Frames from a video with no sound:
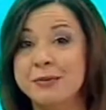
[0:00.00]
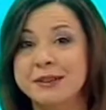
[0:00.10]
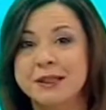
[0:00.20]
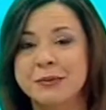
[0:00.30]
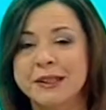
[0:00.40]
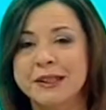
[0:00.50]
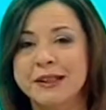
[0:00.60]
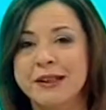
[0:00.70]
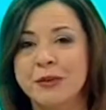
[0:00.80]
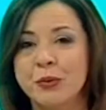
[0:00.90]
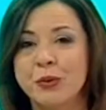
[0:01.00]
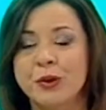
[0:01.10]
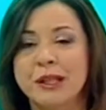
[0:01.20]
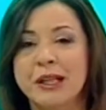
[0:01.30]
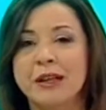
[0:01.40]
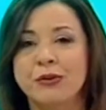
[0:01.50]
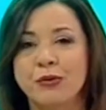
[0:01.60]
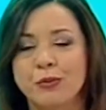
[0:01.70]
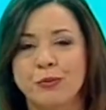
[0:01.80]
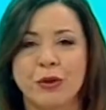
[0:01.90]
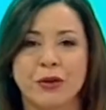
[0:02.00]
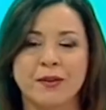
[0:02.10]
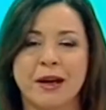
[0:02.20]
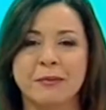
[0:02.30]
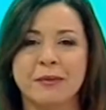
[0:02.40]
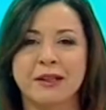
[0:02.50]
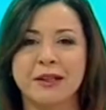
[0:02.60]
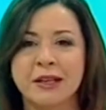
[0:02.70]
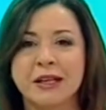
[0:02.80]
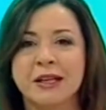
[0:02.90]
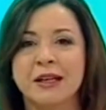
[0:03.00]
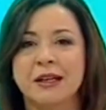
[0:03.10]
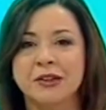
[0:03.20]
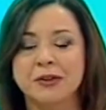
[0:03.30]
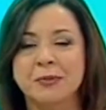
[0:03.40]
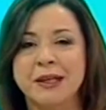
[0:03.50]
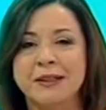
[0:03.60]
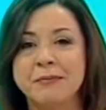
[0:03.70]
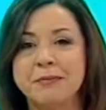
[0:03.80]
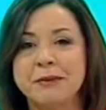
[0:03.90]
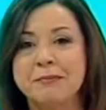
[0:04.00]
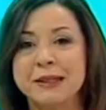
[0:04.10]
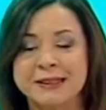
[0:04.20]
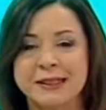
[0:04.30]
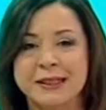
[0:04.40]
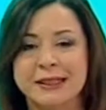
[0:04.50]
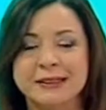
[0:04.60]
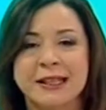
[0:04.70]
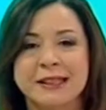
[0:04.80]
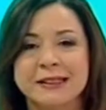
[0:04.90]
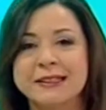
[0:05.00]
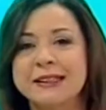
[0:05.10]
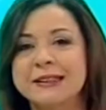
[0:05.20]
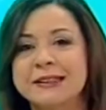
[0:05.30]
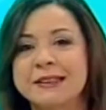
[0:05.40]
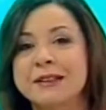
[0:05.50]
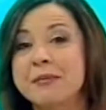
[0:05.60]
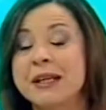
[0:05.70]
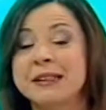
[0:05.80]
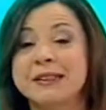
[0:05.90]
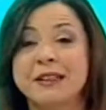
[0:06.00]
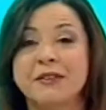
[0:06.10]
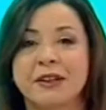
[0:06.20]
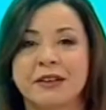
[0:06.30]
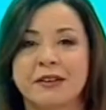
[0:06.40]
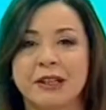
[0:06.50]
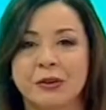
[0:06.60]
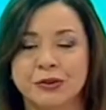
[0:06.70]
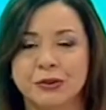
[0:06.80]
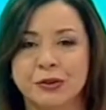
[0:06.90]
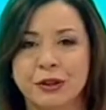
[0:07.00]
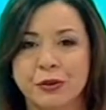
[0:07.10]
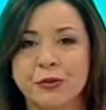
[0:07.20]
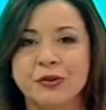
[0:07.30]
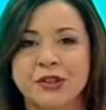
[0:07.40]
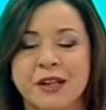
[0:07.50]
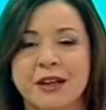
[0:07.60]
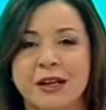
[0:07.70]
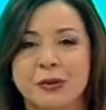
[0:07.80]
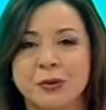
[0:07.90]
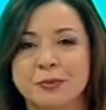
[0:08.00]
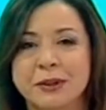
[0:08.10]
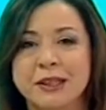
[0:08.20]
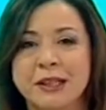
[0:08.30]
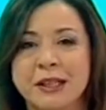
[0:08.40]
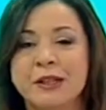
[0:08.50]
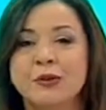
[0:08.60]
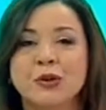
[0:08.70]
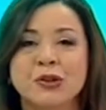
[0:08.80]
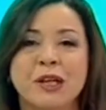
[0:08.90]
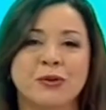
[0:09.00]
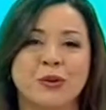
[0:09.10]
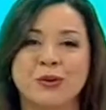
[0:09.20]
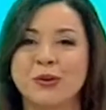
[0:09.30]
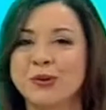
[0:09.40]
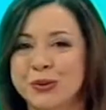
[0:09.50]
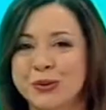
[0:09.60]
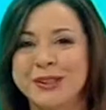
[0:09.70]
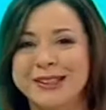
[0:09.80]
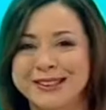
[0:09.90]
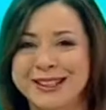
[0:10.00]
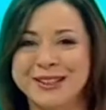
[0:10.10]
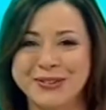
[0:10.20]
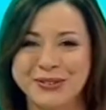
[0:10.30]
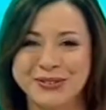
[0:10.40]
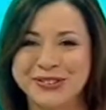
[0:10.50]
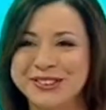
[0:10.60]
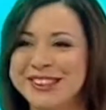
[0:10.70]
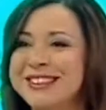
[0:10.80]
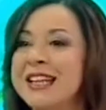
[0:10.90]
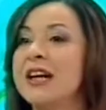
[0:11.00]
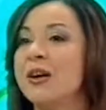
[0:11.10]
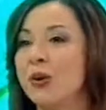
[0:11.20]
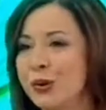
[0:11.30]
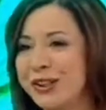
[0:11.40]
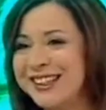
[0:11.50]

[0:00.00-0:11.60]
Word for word: kapsamında uygulanan tüm yöntemleri Acıbadem Maslak Hastanesi Estetik Plastik ve Rekonstrüktif Cerrahi Uzmanı Doçent Doktor Şükrü Yazar'la konuşacağız. Hoş